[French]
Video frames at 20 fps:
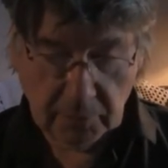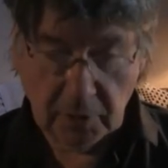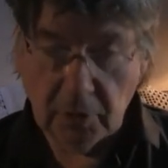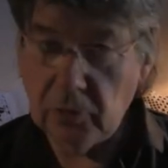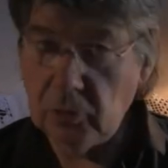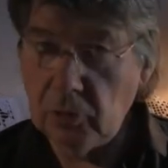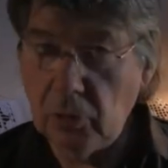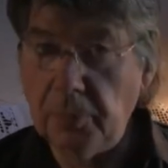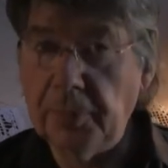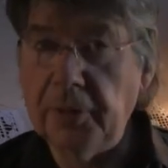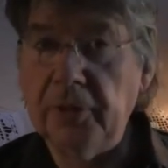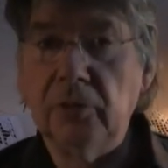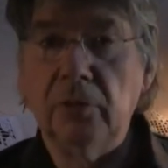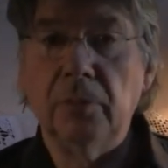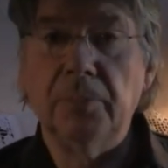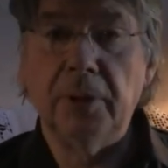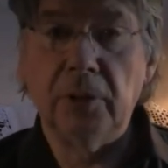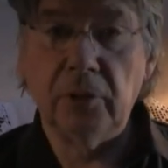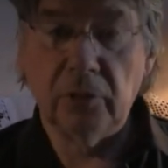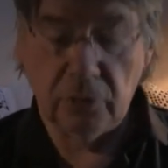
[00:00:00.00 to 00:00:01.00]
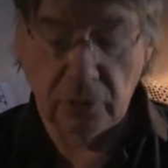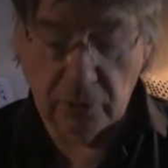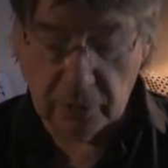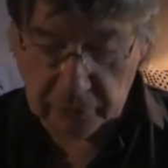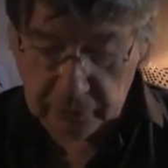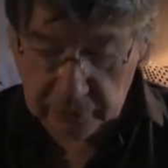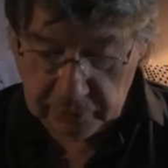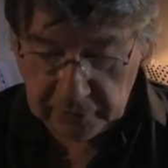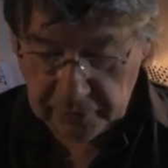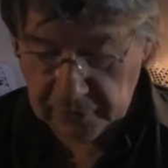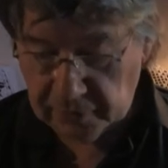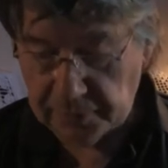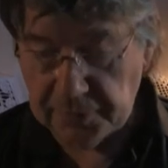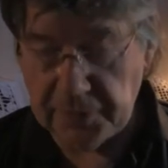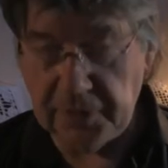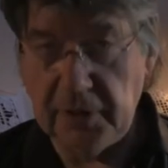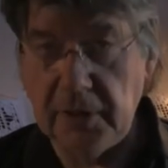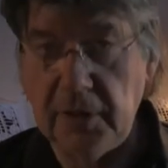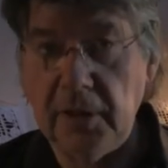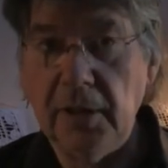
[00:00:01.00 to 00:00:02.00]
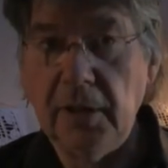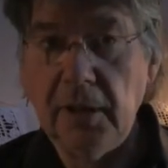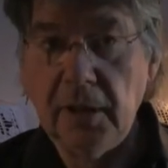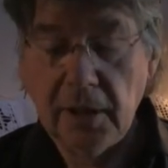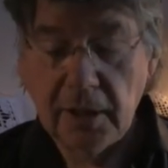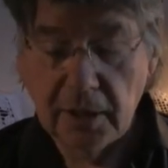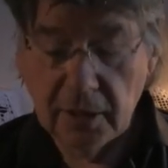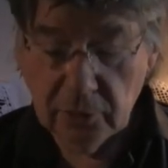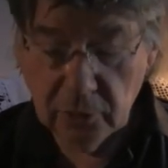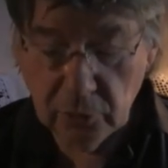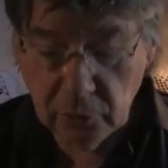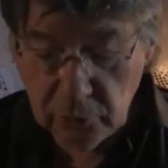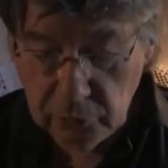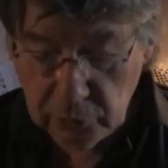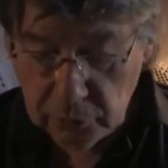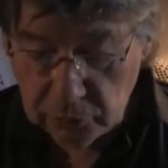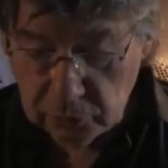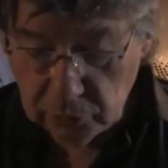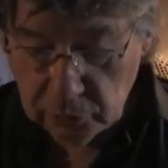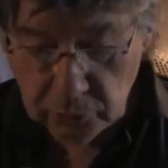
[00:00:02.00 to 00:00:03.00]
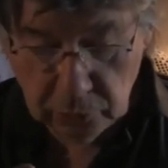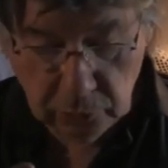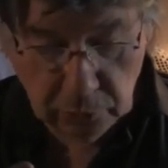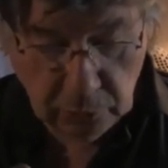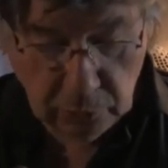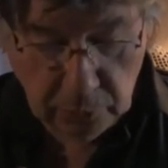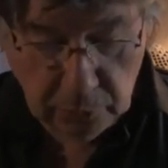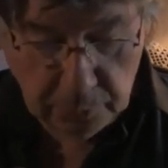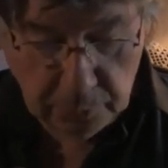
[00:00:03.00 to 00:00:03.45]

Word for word: Ne le pressons pas trop à se déshabiller, ne lui tendons